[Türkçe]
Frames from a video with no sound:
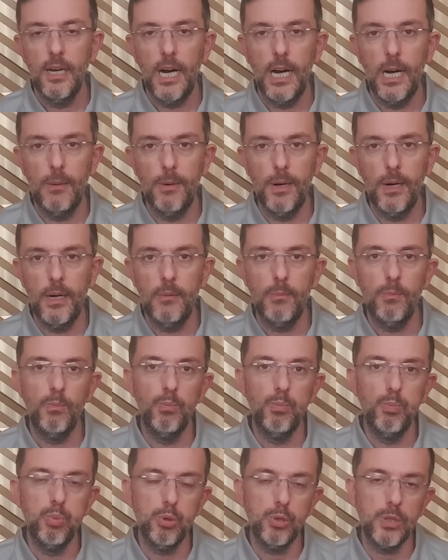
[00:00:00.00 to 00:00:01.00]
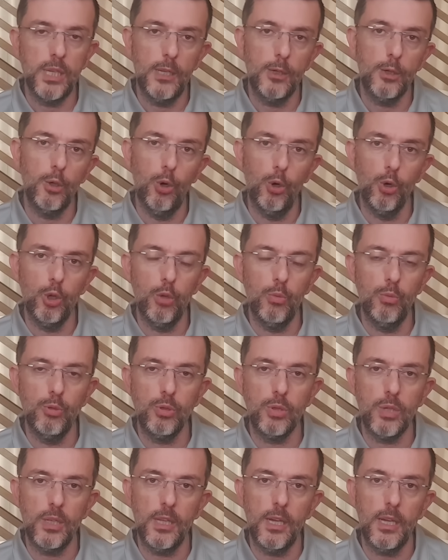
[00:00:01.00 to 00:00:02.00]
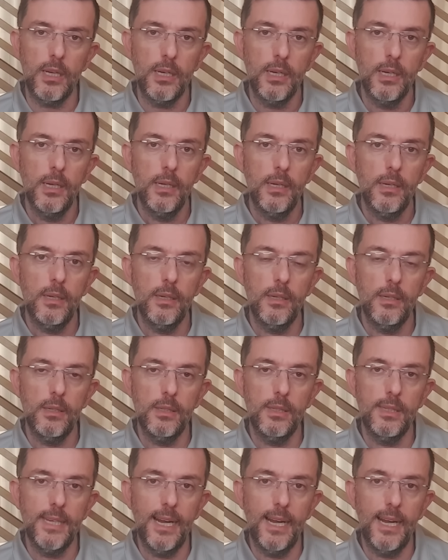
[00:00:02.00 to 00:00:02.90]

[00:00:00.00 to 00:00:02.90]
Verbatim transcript: Ama bu sene gördüğümüz kadar e,